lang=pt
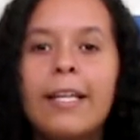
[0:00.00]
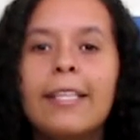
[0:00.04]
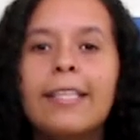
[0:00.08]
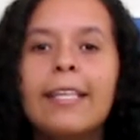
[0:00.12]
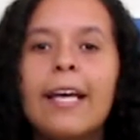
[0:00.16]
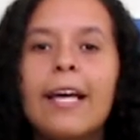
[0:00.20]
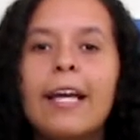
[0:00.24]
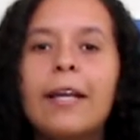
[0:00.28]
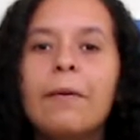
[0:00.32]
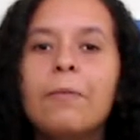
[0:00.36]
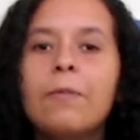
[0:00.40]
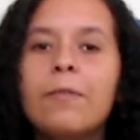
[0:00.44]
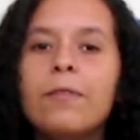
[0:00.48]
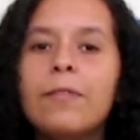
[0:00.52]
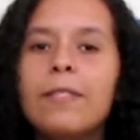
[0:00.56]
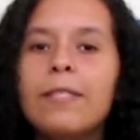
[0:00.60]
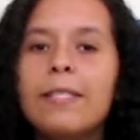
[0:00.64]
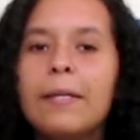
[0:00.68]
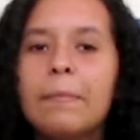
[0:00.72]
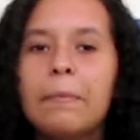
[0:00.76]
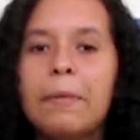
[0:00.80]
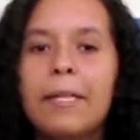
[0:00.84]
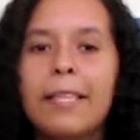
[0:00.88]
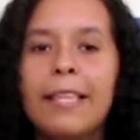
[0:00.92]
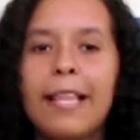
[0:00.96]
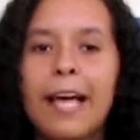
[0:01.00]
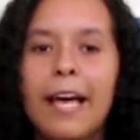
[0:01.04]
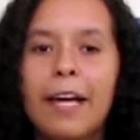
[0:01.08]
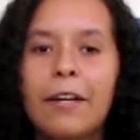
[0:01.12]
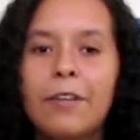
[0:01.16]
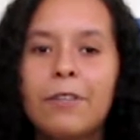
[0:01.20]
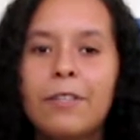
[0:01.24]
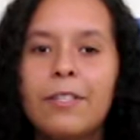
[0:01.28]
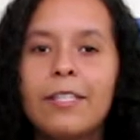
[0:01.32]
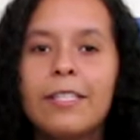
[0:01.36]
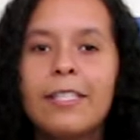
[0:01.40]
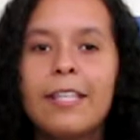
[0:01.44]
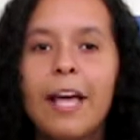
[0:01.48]
teremos um
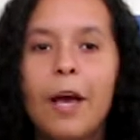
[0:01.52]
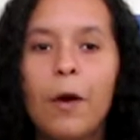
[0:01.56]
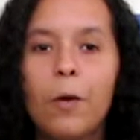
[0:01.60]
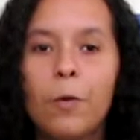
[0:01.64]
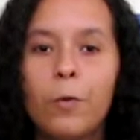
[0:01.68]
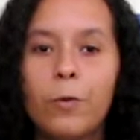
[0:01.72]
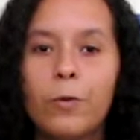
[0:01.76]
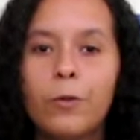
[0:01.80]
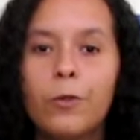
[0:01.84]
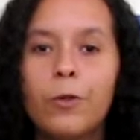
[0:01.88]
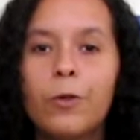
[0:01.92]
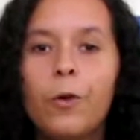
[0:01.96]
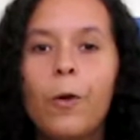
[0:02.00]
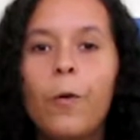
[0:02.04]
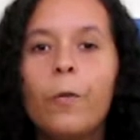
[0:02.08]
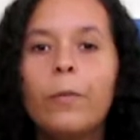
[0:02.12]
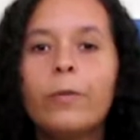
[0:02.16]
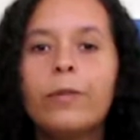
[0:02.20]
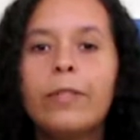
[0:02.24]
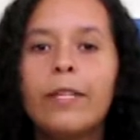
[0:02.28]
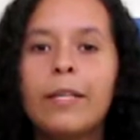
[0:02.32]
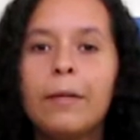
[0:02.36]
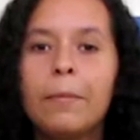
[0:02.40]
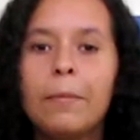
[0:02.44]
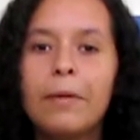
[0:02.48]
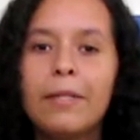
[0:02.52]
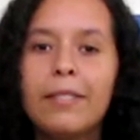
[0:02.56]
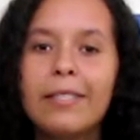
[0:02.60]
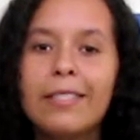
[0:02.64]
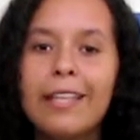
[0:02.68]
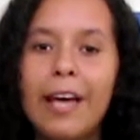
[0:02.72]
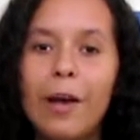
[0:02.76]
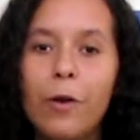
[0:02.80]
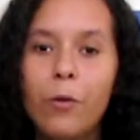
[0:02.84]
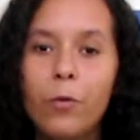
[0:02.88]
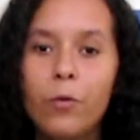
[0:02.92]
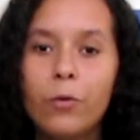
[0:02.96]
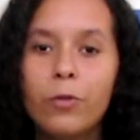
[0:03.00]
seminário de saúde com o tema
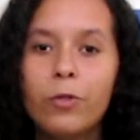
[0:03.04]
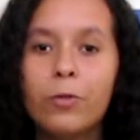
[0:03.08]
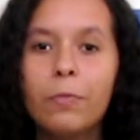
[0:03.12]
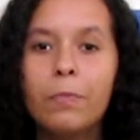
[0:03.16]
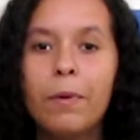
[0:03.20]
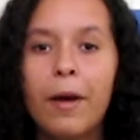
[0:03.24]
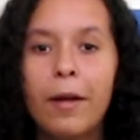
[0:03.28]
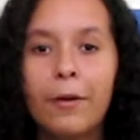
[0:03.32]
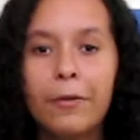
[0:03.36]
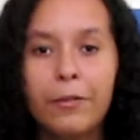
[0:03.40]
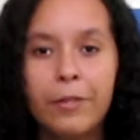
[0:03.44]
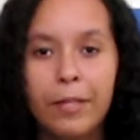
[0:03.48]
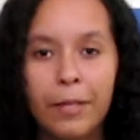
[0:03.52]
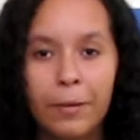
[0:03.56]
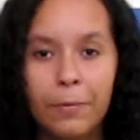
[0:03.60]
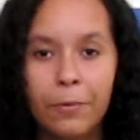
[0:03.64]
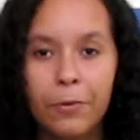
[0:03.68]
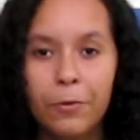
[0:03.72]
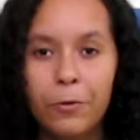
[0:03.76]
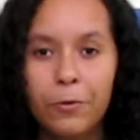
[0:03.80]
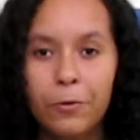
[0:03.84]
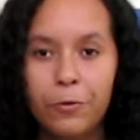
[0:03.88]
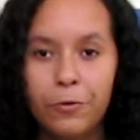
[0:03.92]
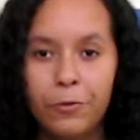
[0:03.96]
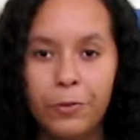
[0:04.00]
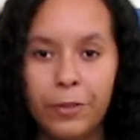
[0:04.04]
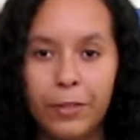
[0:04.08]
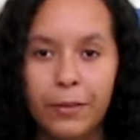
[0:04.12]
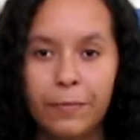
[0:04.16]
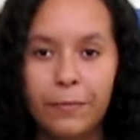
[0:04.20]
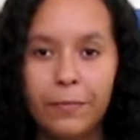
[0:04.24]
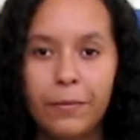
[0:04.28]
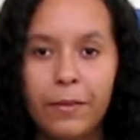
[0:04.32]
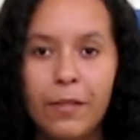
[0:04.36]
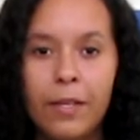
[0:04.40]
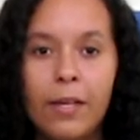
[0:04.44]
Saúde para o Tempo do Fim,